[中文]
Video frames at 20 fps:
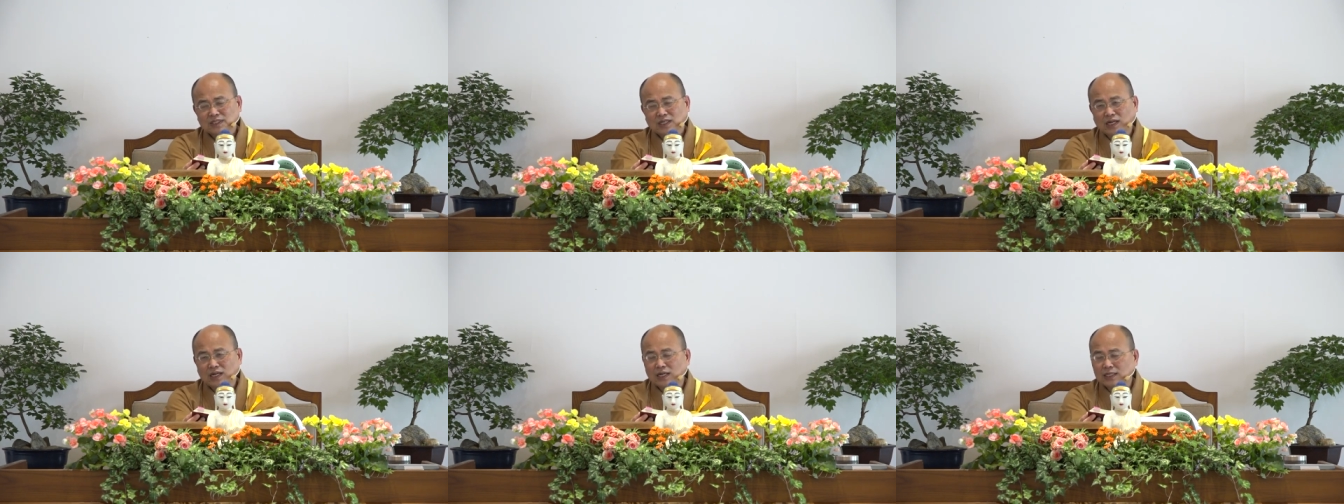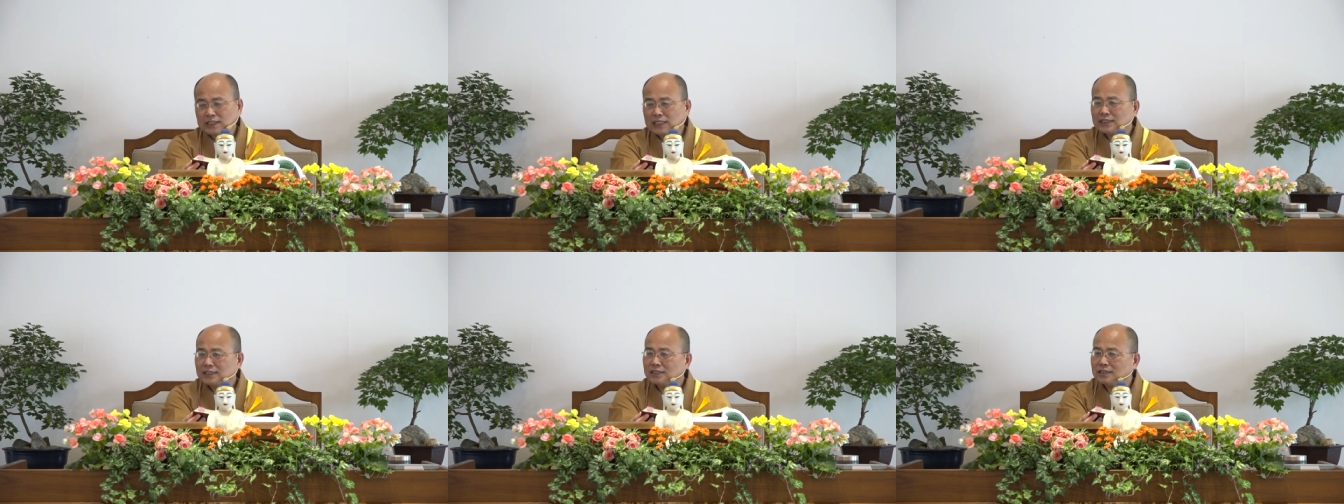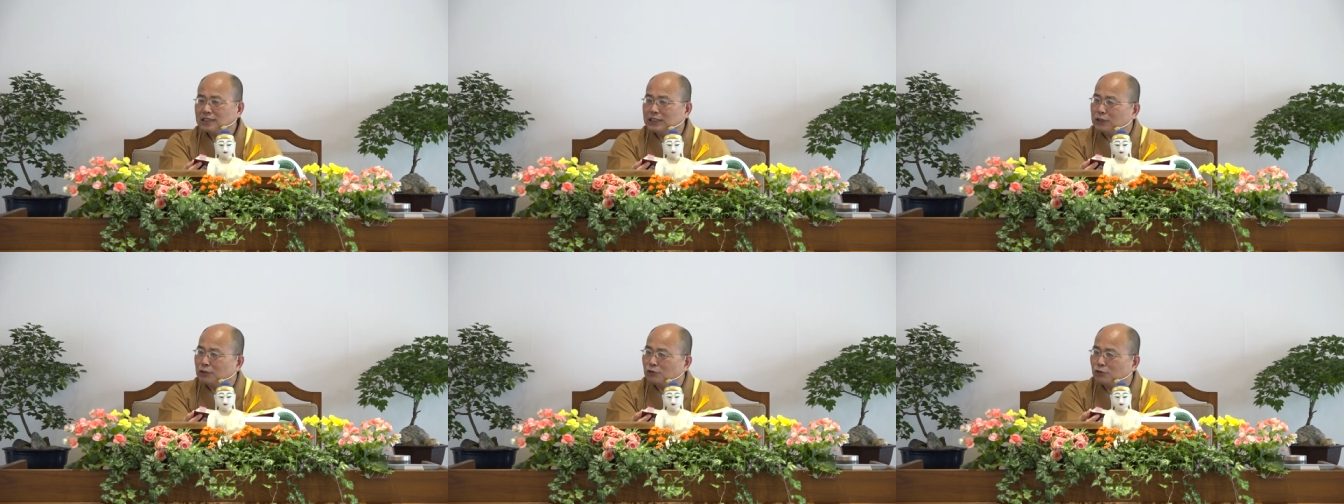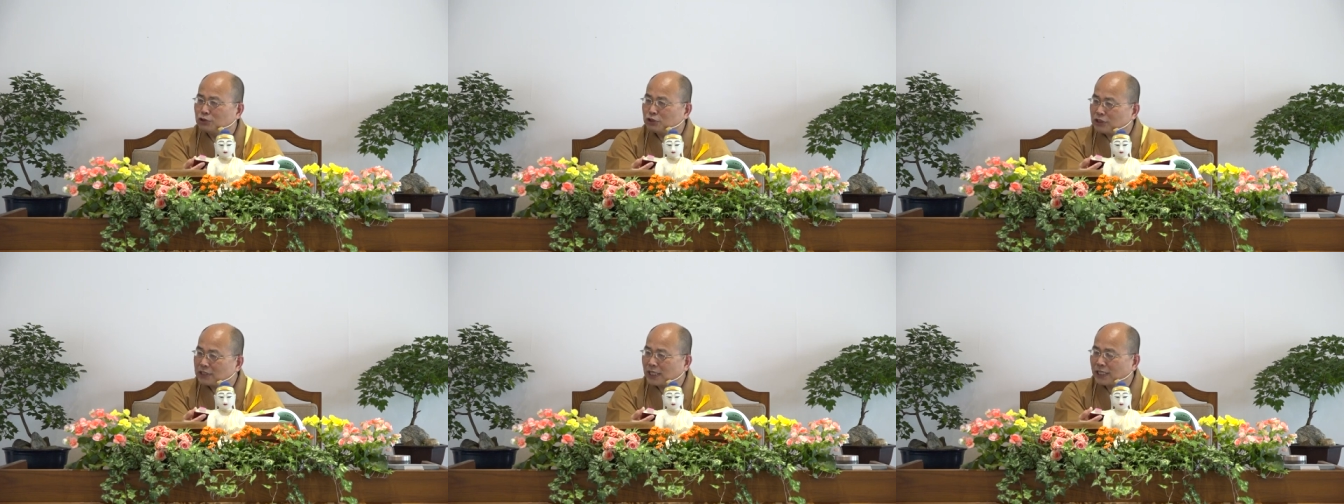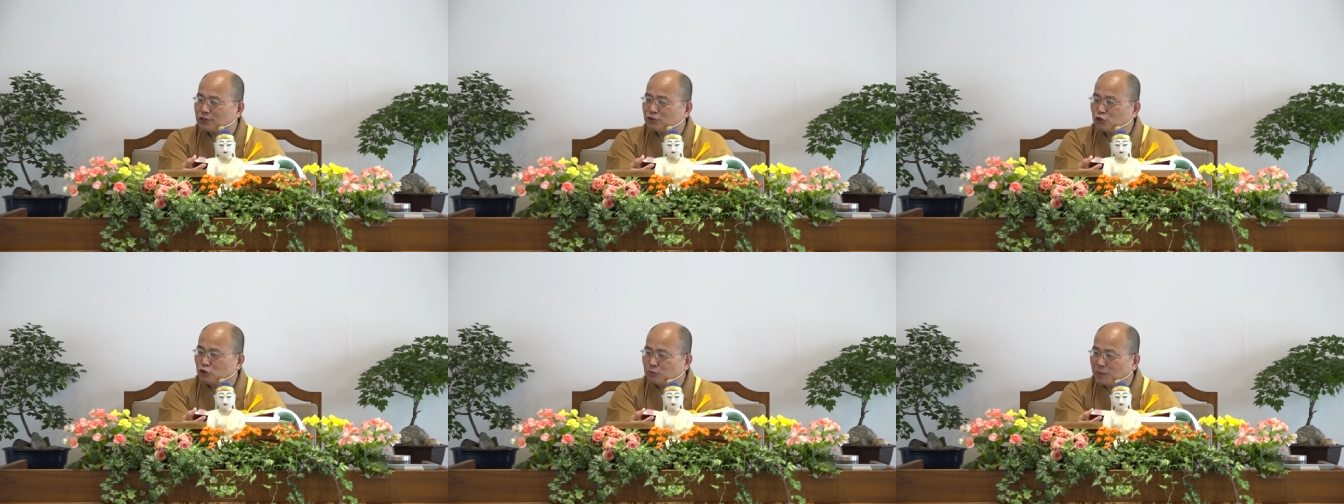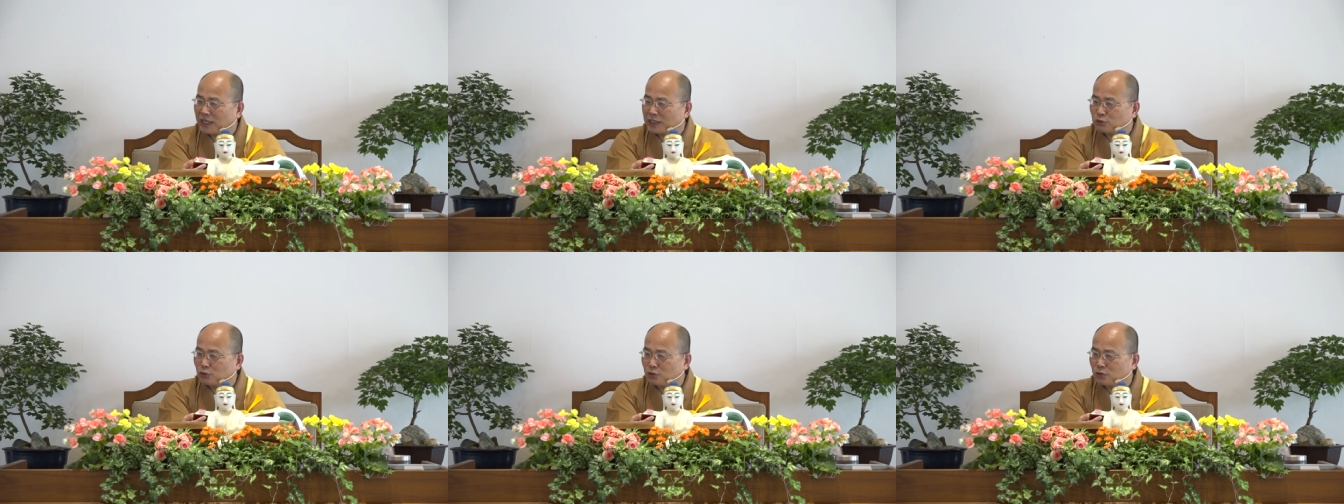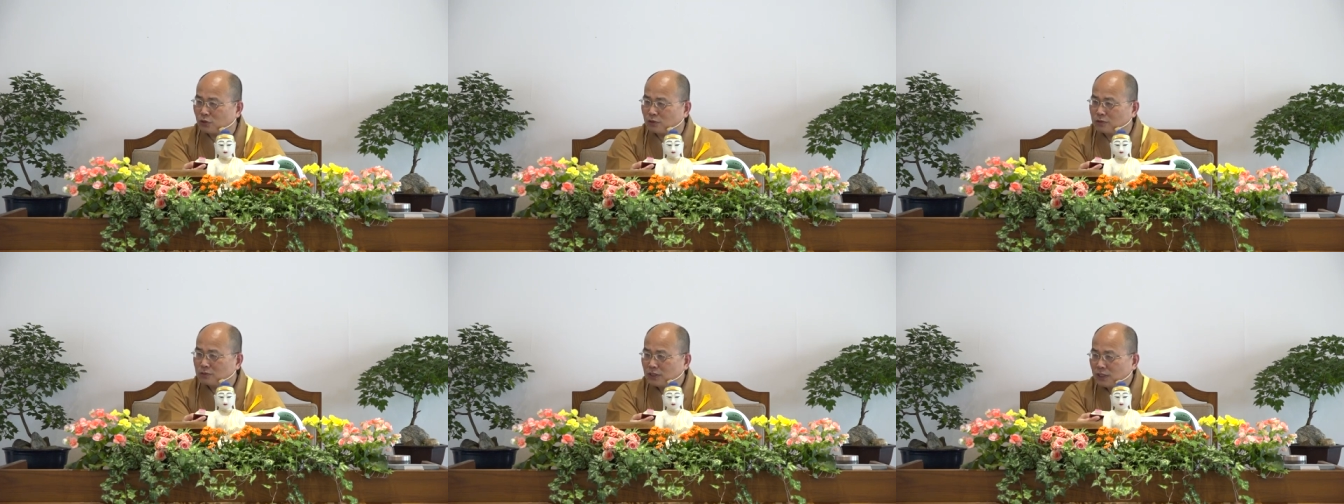啊。但是你如果去看须跋
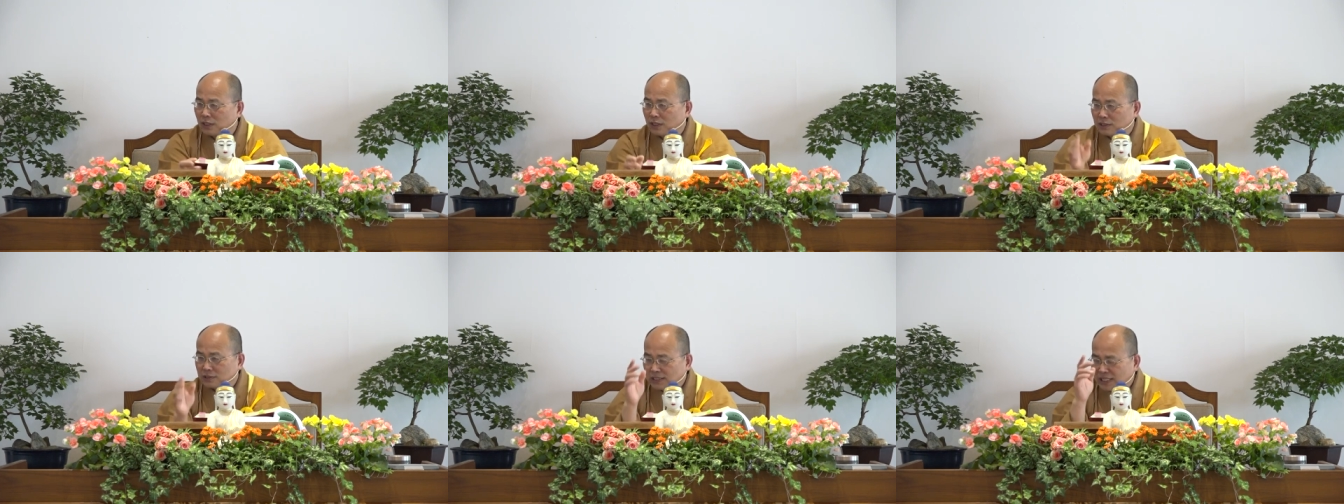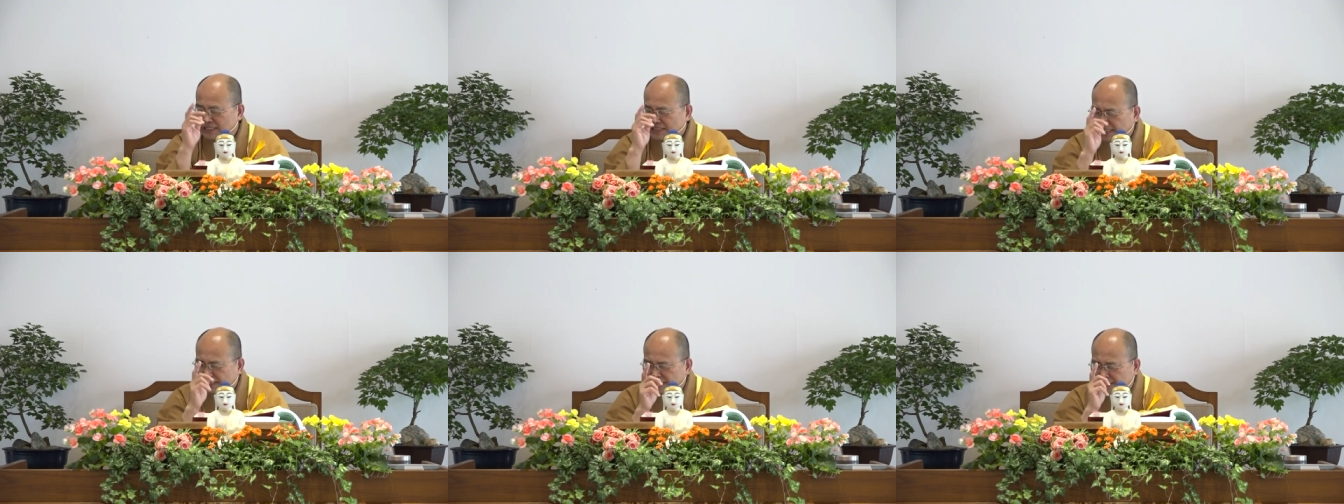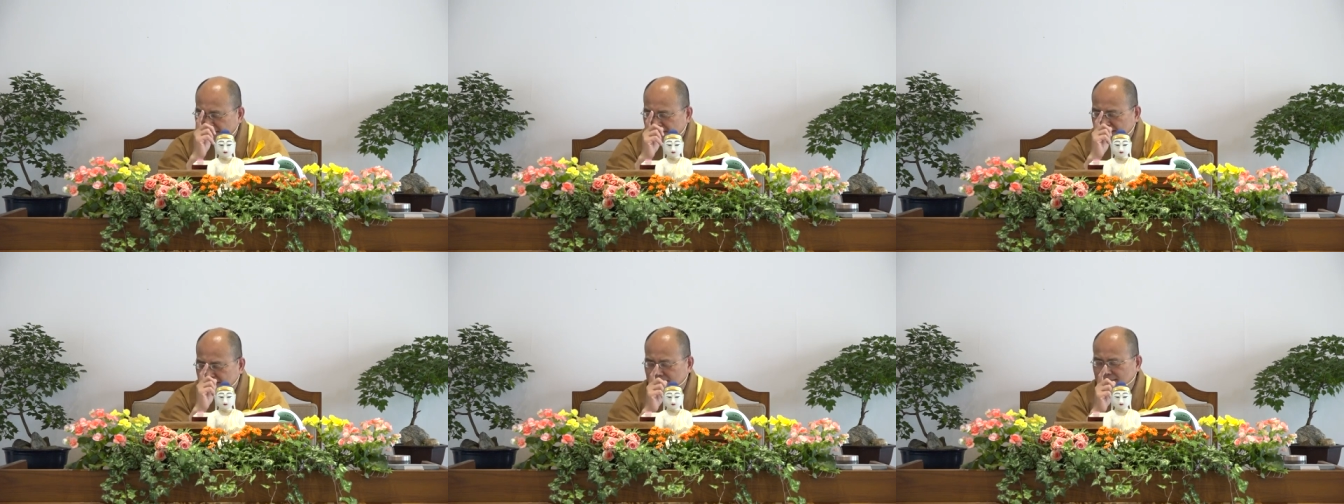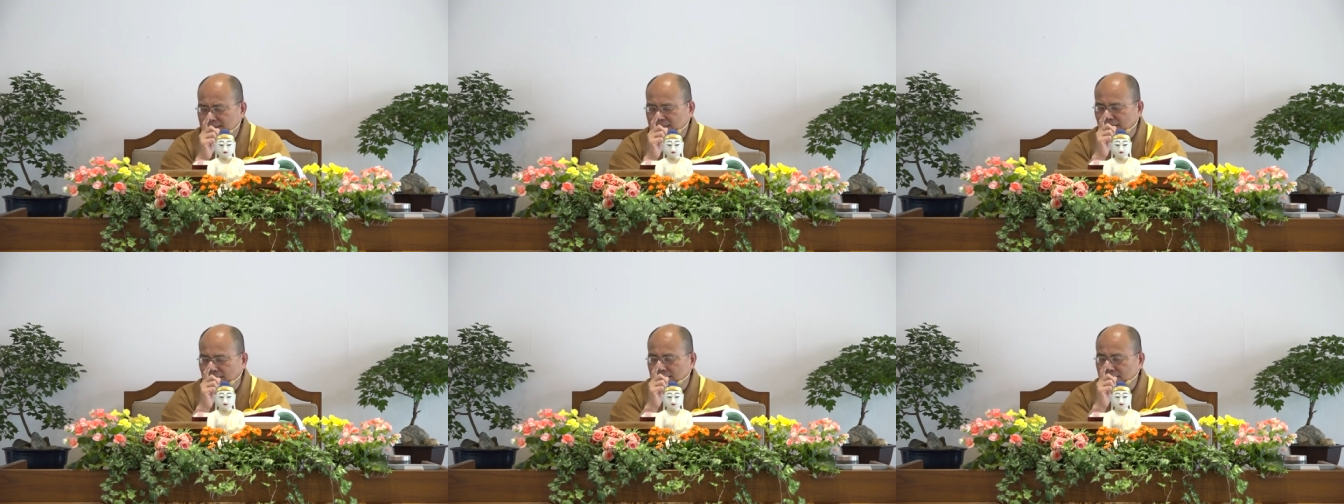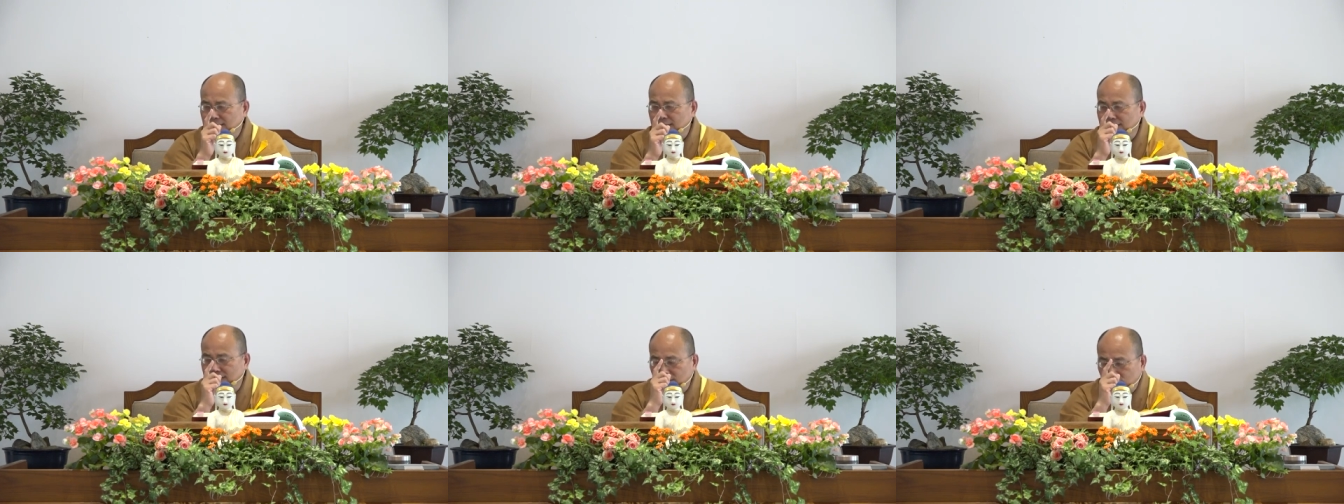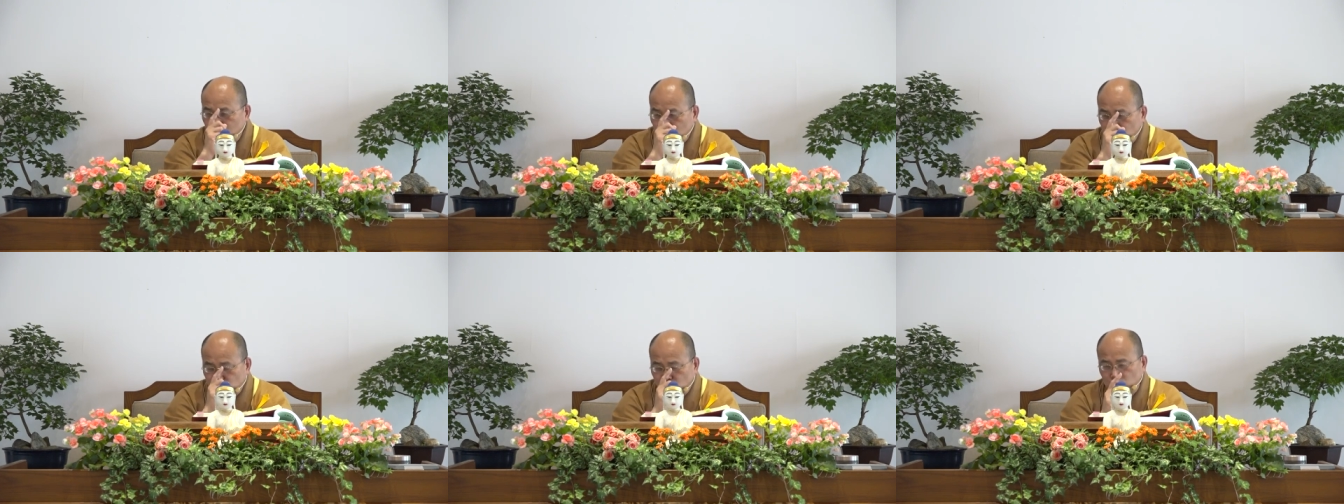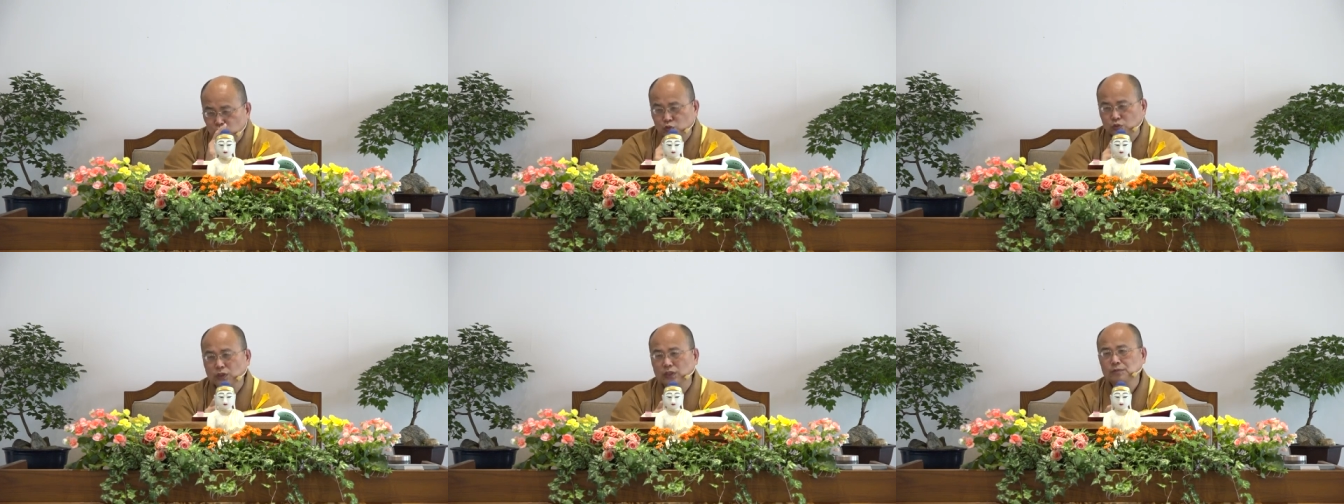陀罗，他在这之前已经
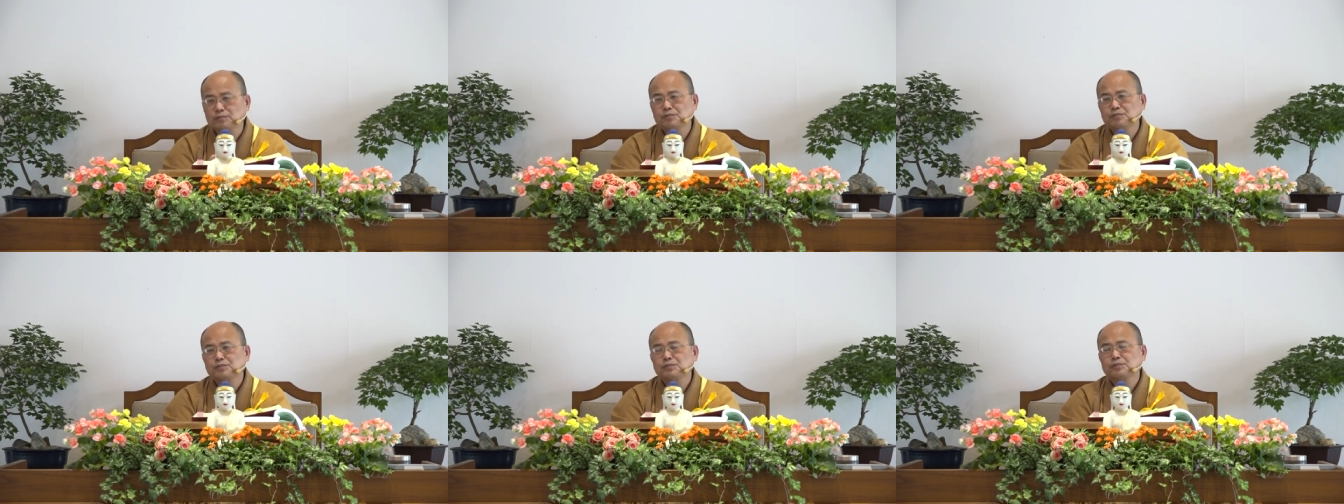具足了。